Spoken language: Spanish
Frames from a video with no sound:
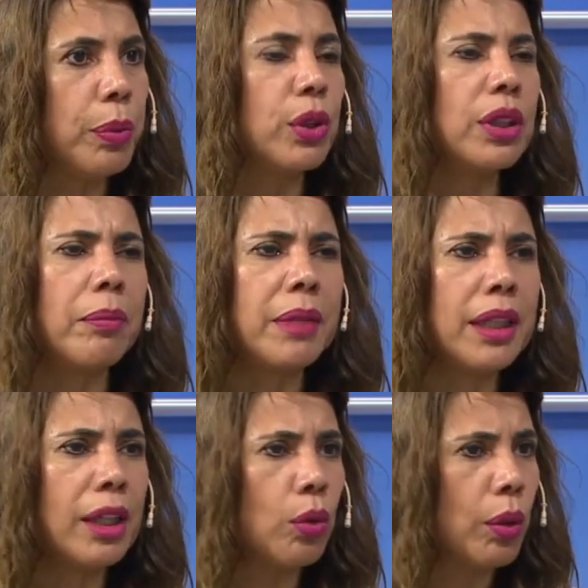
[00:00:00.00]
pero
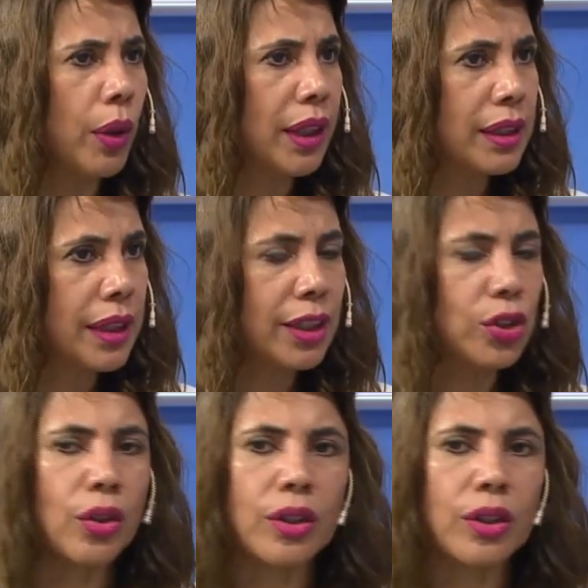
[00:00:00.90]
también el nuevo acceso.